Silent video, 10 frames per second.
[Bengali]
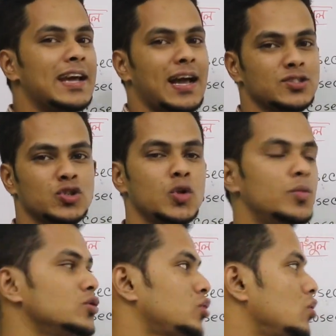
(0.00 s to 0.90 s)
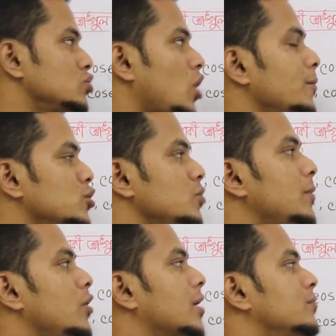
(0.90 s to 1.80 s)
নিয়ে কাজ করব তখন
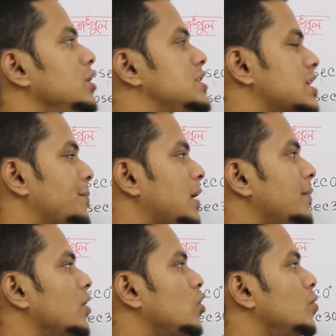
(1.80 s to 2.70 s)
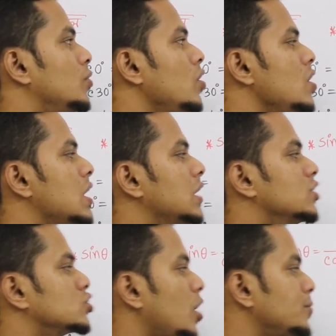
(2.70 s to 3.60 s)
সবসময় মনে রাখবো হিসাবটা আমরা করব
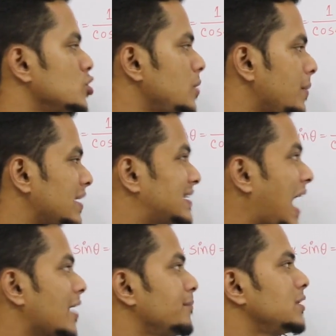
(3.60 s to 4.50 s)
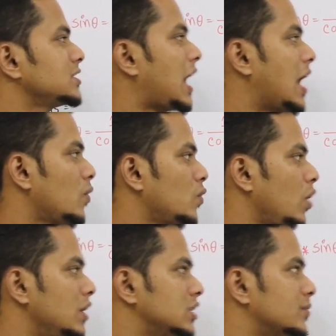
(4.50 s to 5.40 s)
যে সবসময় আমরা ডান পাশের
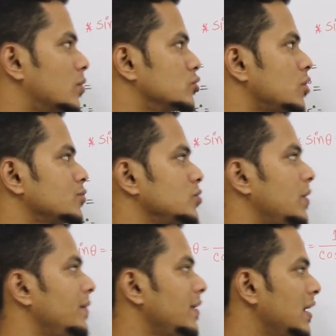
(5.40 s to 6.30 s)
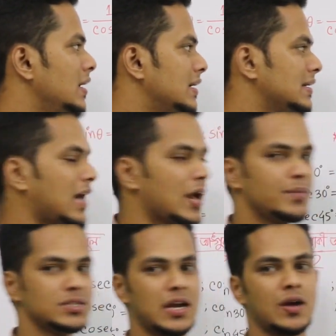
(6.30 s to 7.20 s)
আঙ্গুলগুলো হিসাব করব সবসময় আমরা ডান
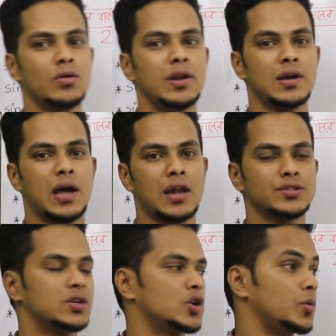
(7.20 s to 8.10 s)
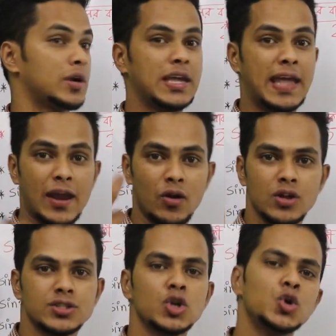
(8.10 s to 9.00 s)
পাশের আঙ্গুল নিয়ে আলোচনা করব কেন
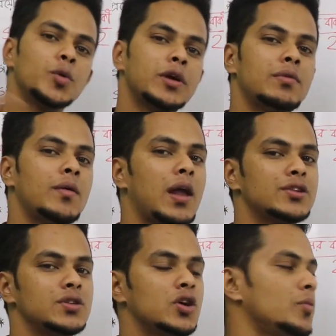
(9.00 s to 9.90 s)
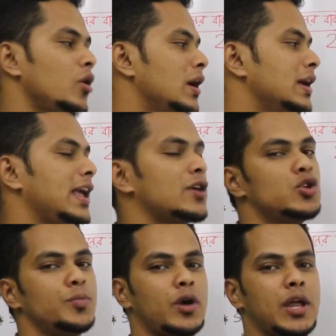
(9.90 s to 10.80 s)
আলোচনা করব কিভাবে আলোচনা করব
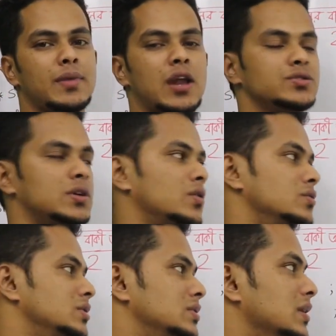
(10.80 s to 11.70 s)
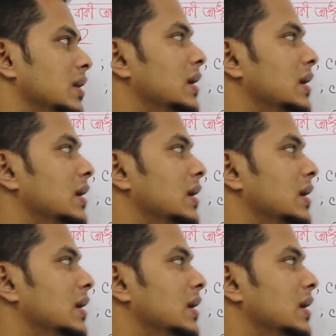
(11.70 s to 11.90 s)
একটু পরে আমি আলোচনা করতেছি